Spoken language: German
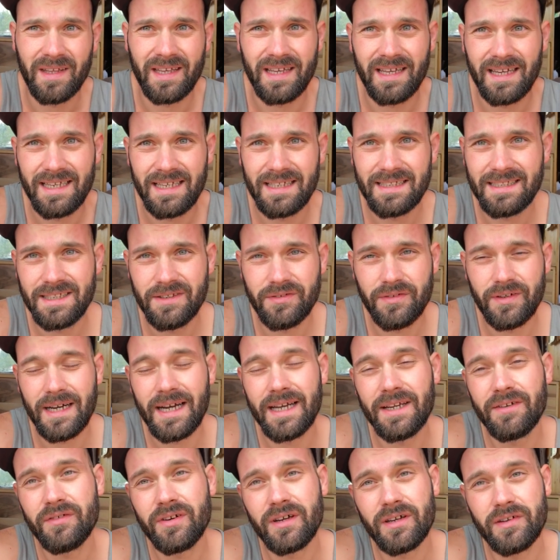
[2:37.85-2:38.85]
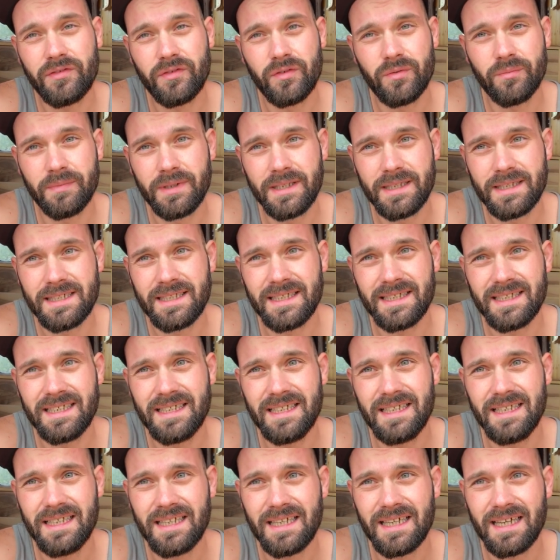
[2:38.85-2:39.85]
Relativ einfach für mich.
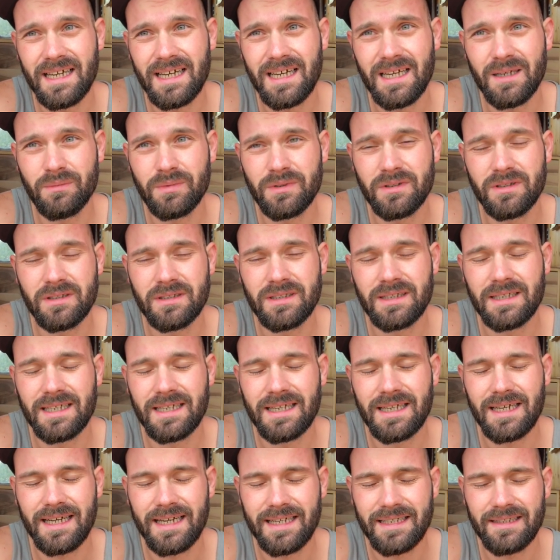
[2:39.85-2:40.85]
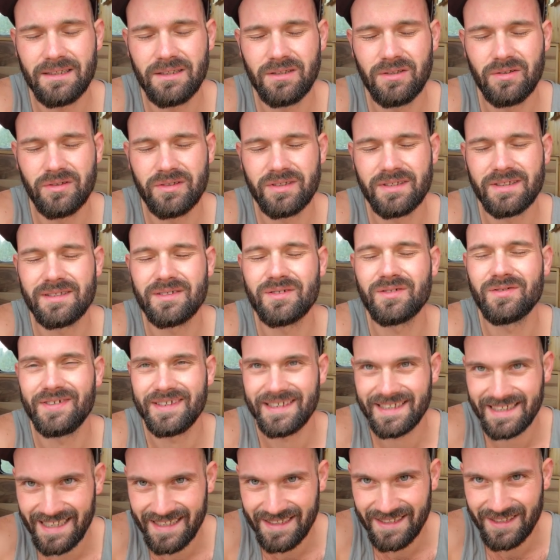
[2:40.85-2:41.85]
Ich habe keine Lust, so
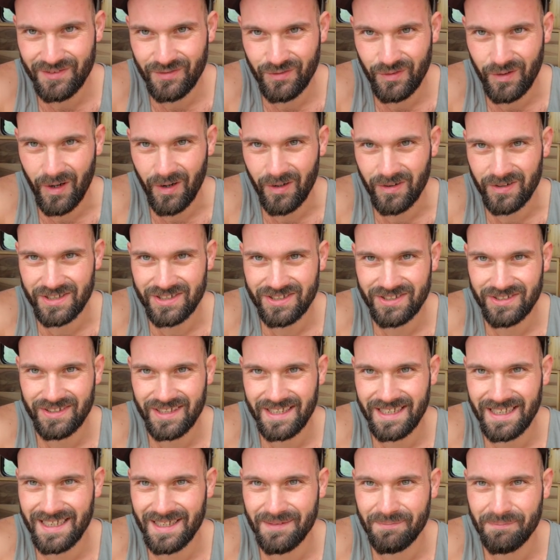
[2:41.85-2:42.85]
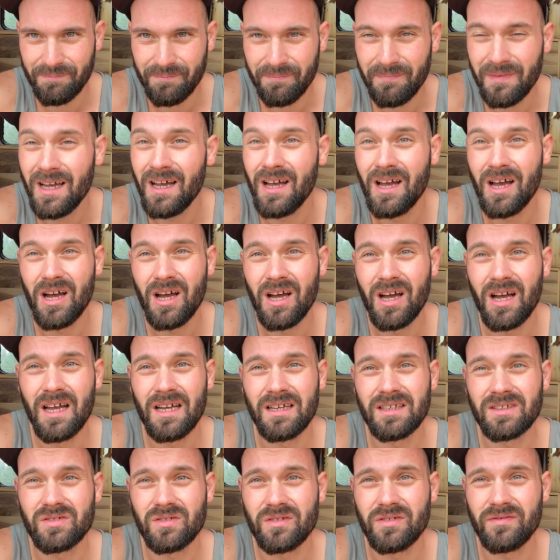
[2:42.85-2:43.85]
viel Geld dafür auszugeben.
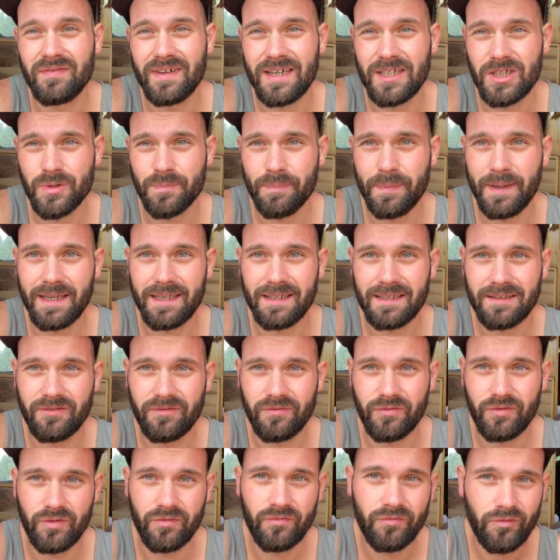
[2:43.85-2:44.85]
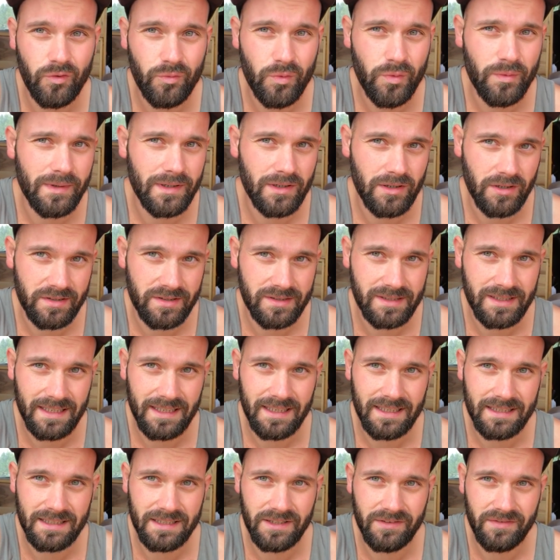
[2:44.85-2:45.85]
So ein Waschbecken für ein Wohnmobil kostet
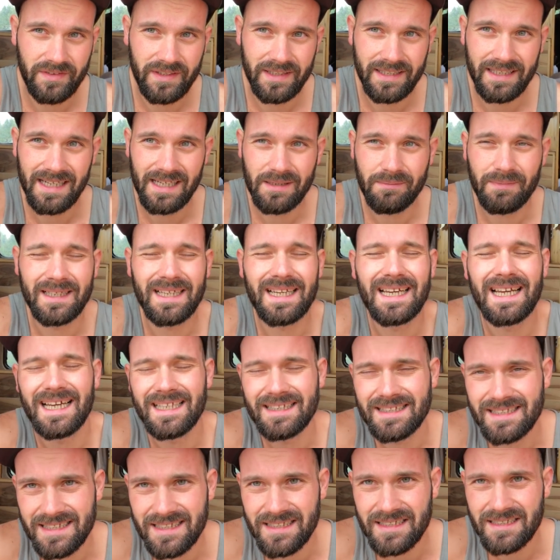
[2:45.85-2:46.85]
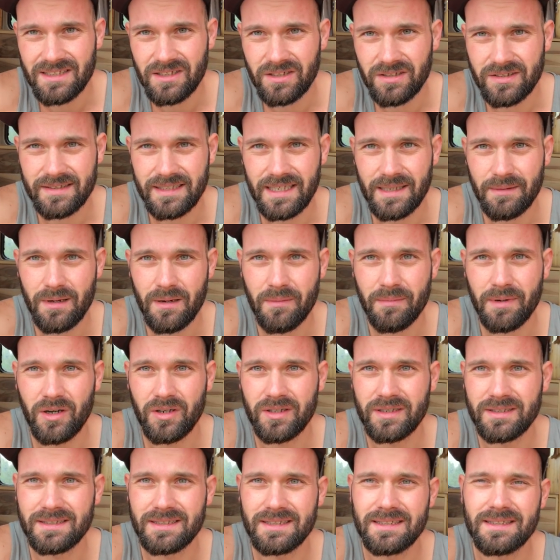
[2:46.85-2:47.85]
relativ viel Geld. Man kann sich das auch selber
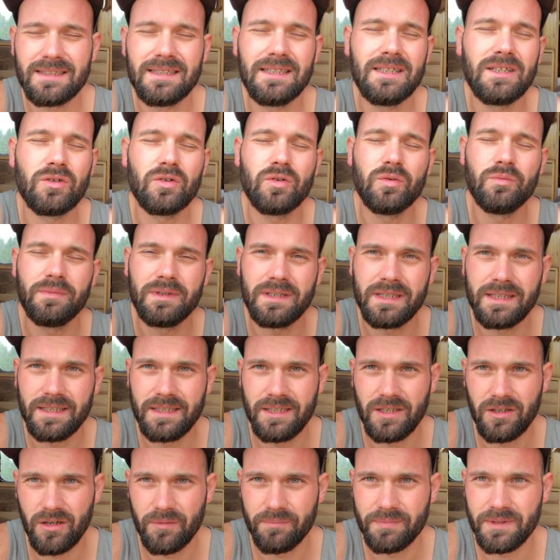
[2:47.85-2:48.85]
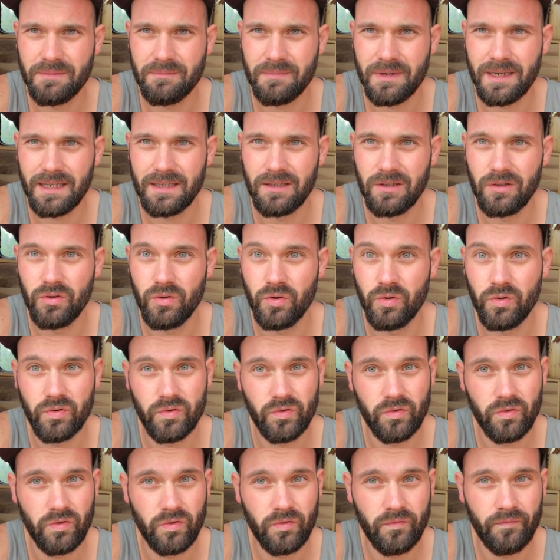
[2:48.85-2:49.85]
bauen. Das ist jetzt nicht unbedingt die optimale
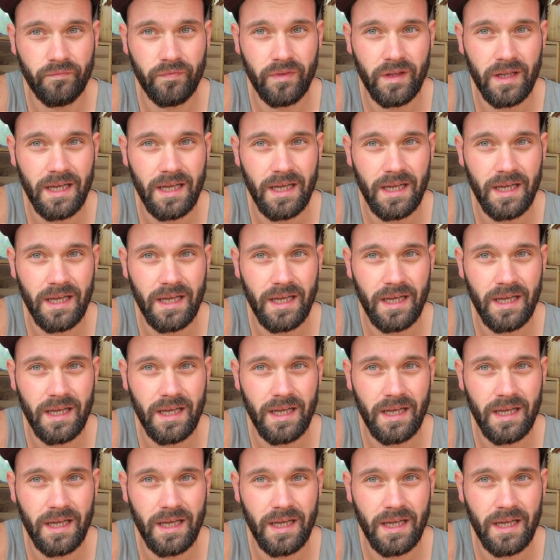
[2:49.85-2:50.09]
Lösung.